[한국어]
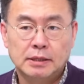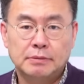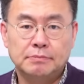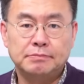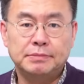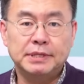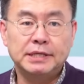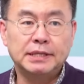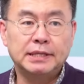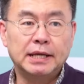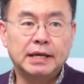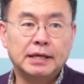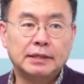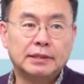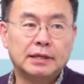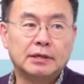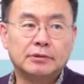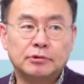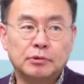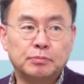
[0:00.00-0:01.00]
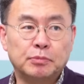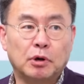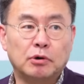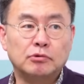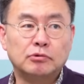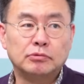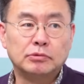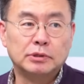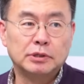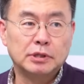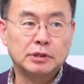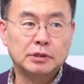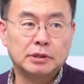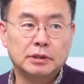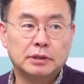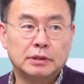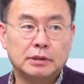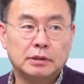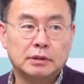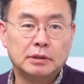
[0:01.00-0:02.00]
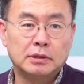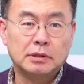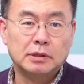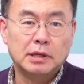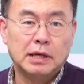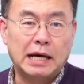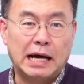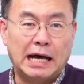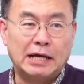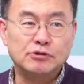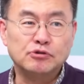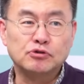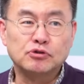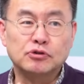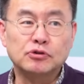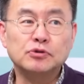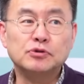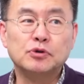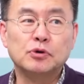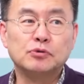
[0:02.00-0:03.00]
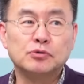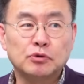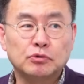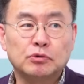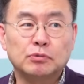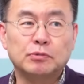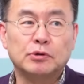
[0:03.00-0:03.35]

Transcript: 미래에 대해서 별로 그렇게 아주 긍정적으로